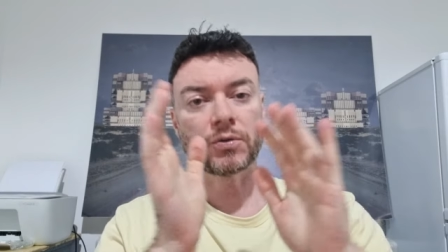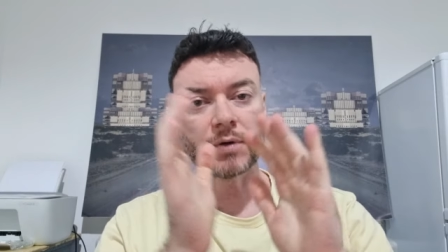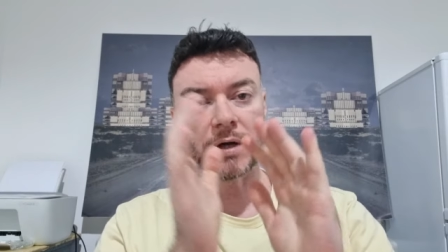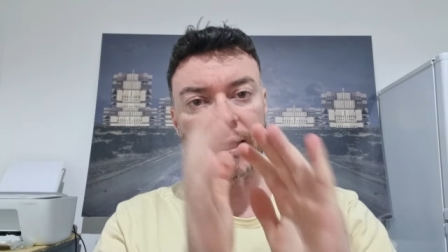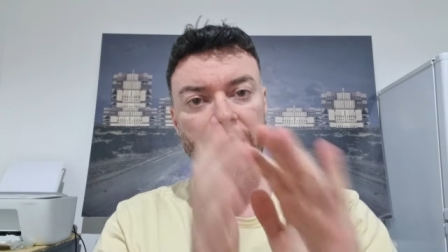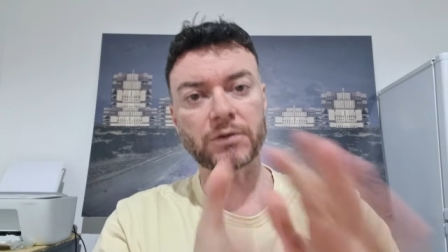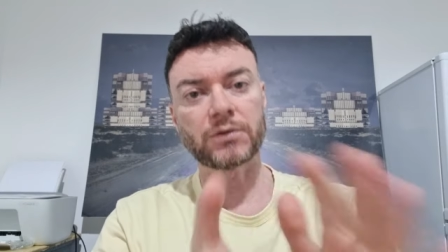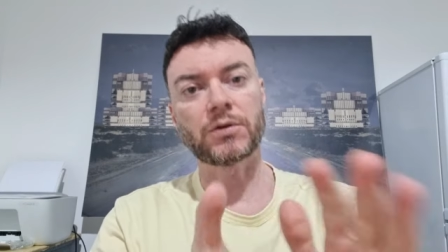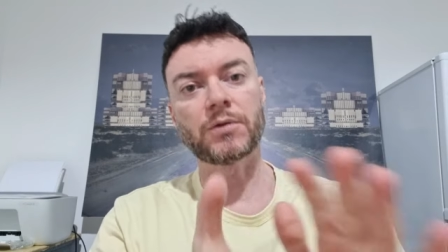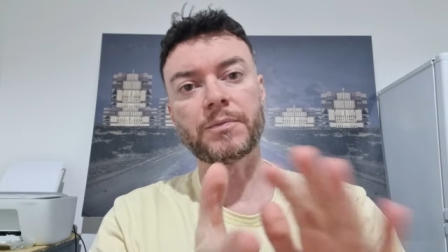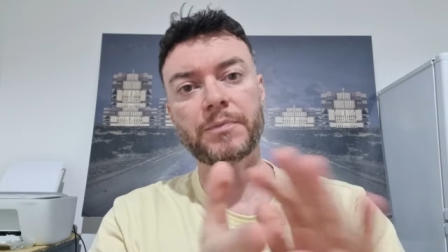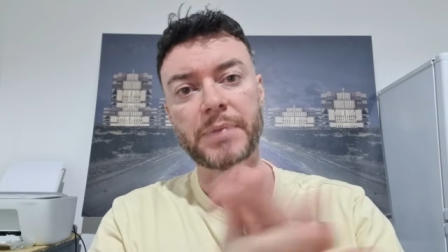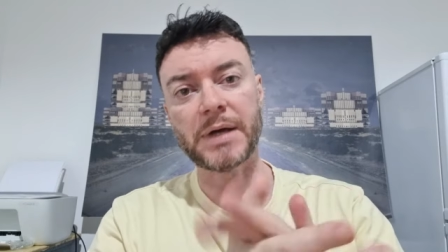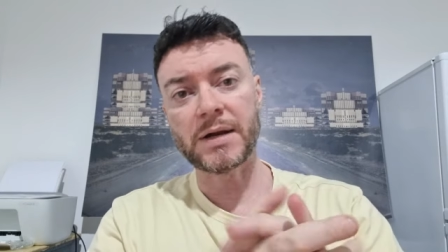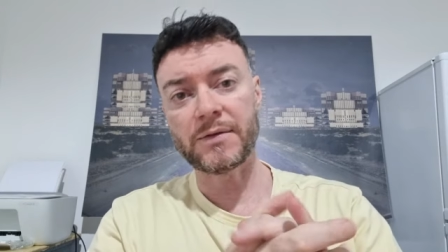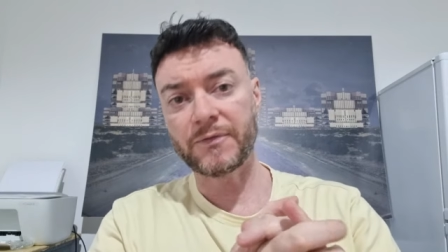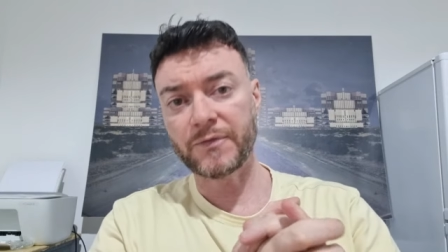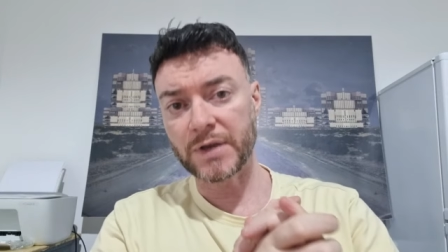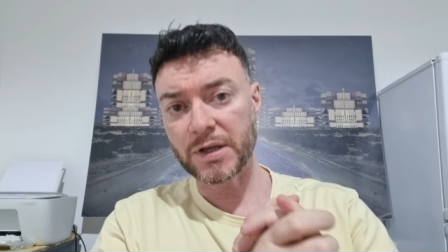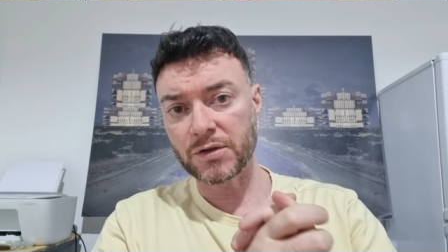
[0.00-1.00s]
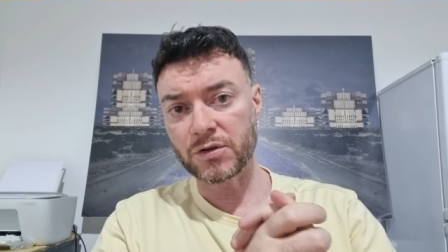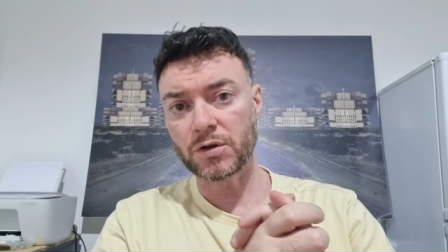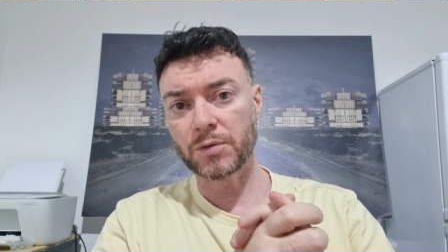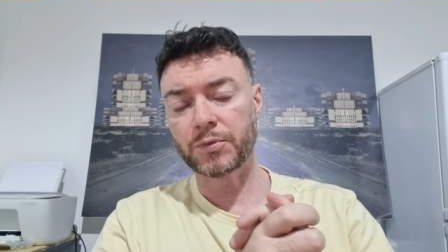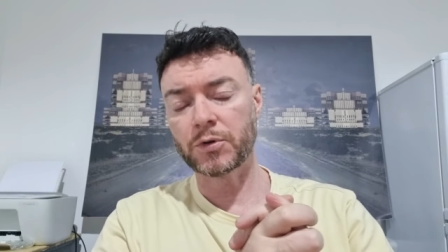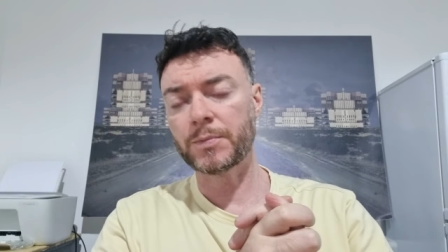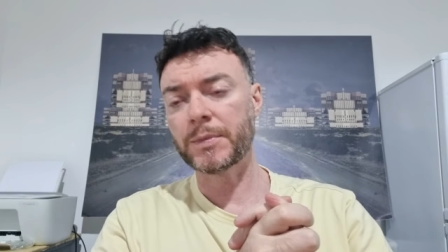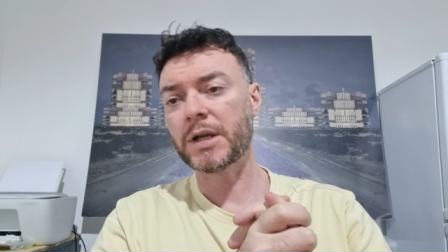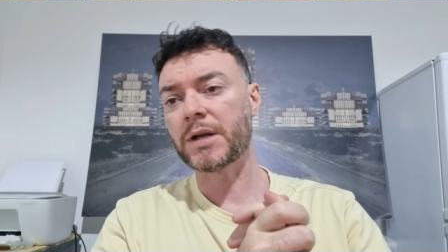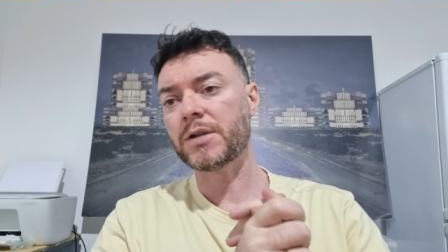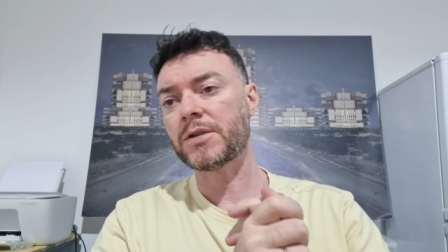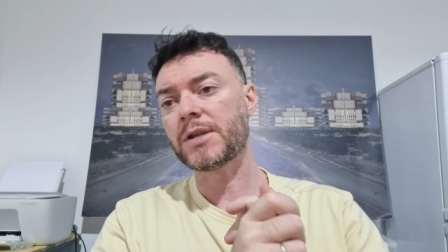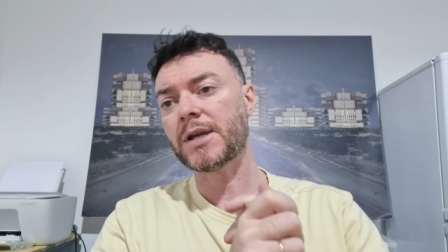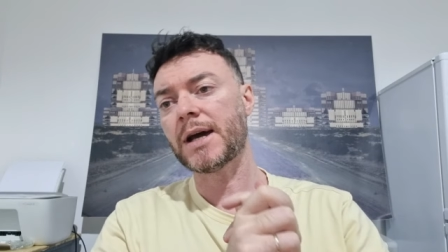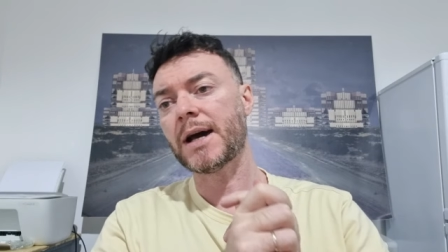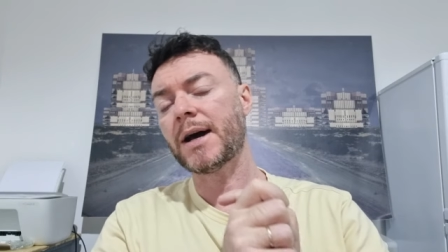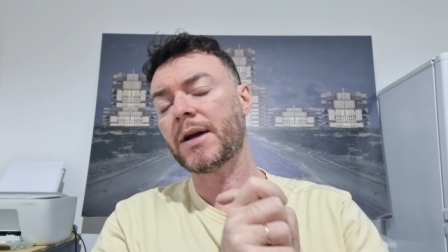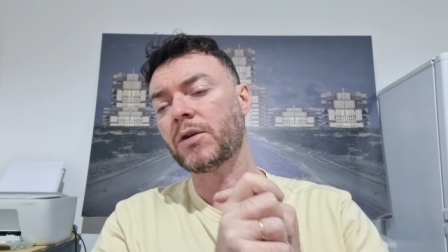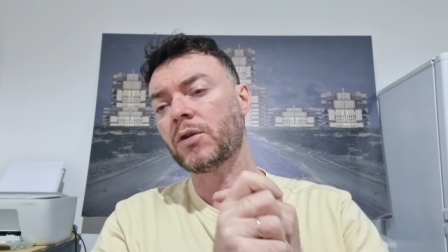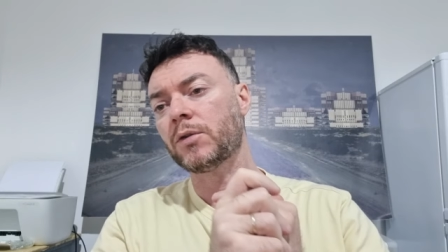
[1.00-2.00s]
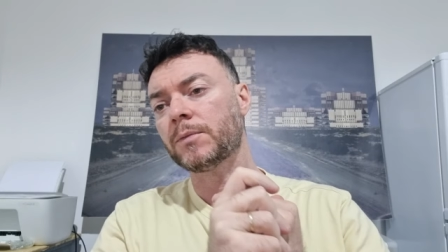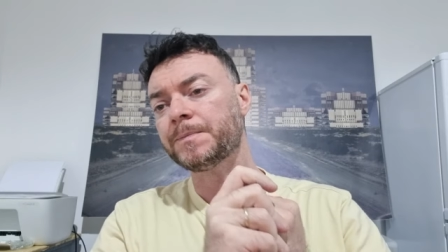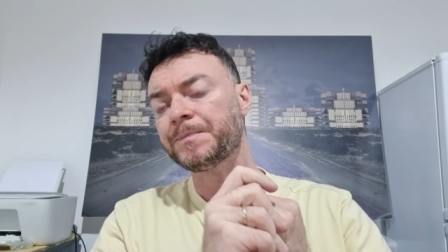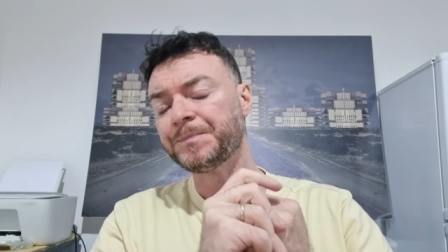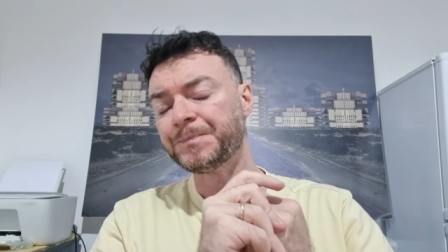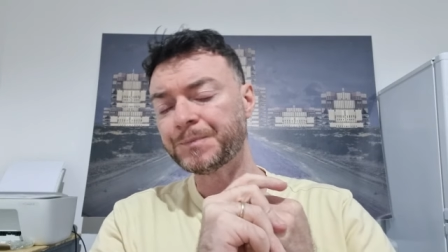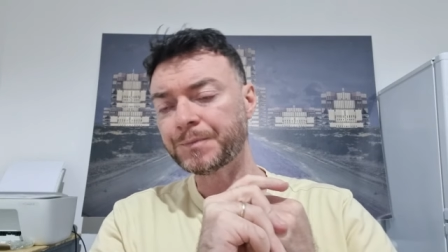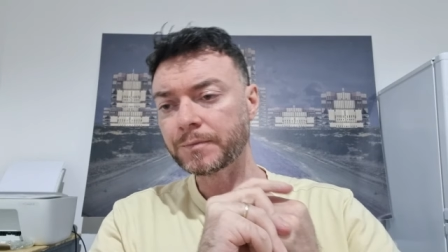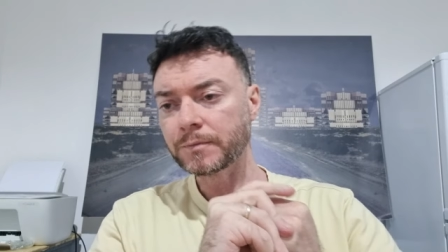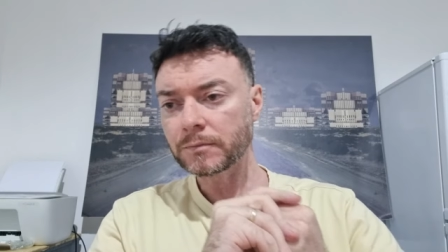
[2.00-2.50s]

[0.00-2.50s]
un altro bel video pomeridiano